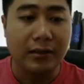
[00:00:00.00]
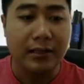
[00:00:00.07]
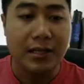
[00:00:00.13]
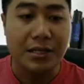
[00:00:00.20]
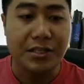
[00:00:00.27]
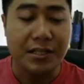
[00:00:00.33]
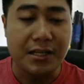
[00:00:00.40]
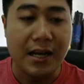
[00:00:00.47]
giá
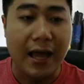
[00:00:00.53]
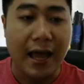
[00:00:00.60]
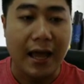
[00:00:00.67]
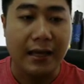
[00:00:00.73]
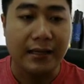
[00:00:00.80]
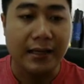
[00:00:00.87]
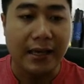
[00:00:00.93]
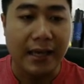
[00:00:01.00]
trị là
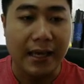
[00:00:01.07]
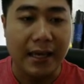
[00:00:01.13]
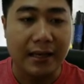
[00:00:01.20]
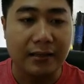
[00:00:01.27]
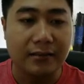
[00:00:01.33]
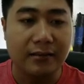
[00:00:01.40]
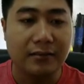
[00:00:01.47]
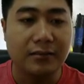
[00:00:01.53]
E
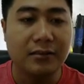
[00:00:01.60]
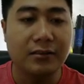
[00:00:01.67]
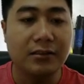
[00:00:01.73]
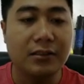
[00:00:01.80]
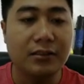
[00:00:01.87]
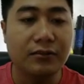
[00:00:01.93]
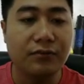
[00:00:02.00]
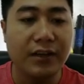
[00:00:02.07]
tương
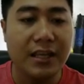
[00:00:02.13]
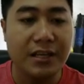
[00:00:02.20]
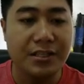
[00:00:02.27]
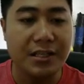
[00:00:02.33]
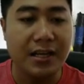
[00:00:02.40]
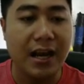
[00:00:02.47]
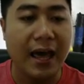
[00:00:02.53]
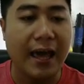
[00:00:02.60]
đương với giá
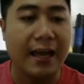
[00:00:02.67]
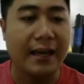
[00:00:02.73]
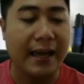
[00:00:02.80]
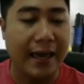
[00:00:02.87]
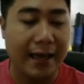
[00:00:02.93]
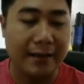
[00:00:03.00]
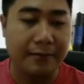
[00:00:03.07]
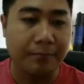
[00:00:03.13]
trị là
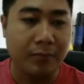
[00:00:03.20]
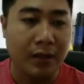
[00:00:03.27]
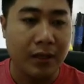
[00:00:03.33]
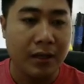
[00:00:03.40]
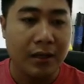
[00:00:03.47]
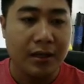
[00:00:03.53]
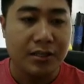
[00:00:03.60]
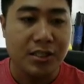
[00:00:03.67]
A.
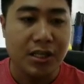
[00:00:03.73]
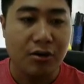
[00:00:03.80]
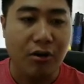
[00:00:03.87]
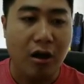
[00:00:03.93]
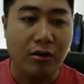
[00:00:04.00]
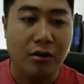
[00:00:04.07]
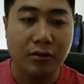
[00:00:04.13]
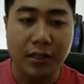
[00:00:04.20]
Sau
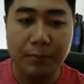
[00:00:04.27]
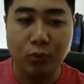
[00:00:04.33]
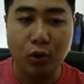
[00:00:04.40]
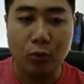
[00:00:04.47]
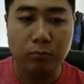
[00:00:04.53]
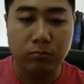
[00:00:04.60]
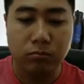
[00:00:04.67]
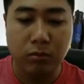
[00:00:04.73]
đó nó tiếp
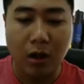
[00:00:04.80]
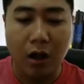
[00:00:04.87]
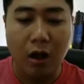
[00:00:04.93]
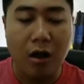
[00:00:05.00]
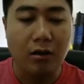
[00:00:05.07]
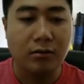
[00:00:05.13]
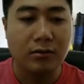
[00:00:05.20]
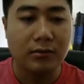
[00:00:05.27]
tục
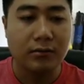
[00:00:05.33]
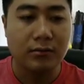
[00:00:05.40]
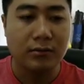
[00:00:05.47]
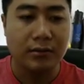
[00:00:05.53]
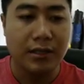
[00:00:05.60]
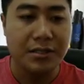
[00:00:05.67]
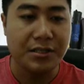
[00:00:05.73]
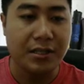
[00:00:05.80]
có
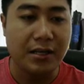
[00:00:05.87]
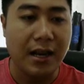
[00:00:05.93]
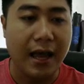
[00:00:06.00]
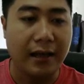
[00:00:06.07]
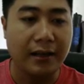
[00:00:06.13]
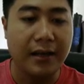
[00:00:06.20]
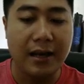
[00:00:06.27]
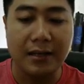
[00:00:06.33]
giá trị
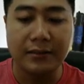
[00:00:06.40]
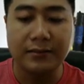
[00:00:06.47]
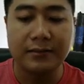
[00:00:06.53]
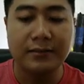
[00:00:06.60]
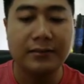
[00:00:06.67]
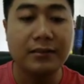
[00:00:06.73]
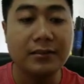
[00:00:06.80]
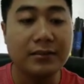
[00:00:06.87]
là G
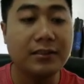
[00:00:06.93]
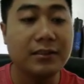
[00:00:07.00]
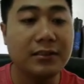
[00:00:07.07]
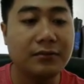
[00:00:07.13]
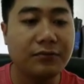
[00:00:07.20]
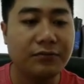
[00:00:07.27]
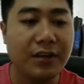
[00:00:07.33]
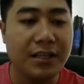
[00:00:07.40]
tương
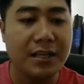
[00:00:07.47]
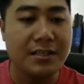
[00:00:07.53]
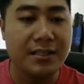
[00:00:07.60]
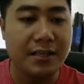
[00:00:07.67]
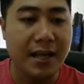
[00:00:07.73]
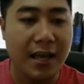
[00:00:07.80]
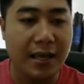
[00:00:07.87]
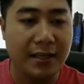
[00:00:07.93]
đương với giá
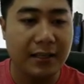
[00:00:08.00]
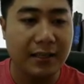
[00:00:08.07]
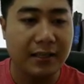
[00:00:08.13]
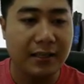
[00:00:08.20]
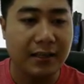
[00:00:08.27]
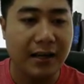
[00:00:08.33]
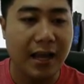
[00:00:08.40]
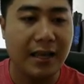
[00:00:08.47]
trị D
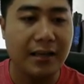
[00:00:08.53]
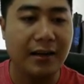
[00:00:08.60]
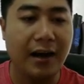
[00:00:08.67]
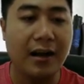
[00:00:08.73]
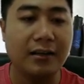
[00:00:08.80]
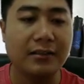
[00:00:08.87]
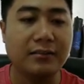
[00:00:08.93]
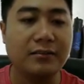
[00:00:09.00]
đây G
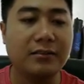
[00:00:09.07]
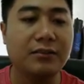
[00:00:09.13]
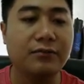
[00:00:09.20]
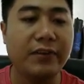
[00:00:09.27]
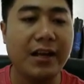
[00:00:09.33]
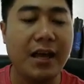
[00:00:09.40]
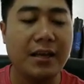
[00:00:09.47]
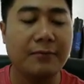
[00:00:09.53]
tương đương
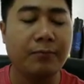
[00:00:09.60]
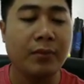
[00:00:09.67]
với D.